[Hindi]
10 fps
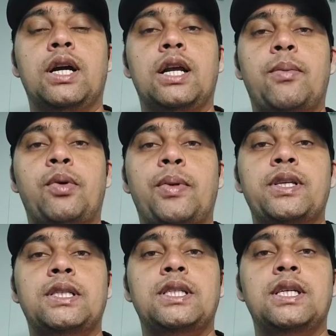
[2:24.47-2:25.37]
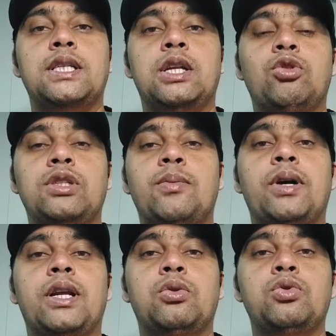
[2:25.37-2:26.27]
अगर आपके पास अच्छी स्किल तो जम
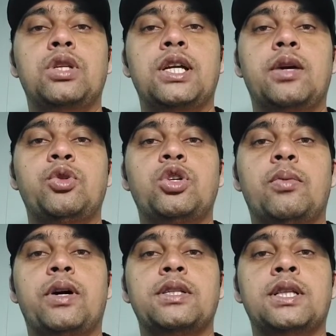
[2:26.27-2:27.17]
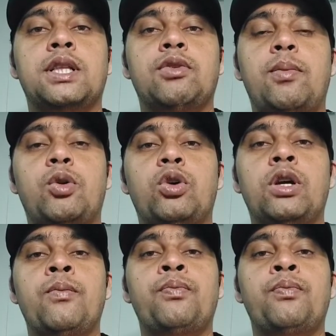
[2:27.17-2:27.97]
करके दूसरी जगह भी जॉब कर सकते हैं वहाँ पर कोई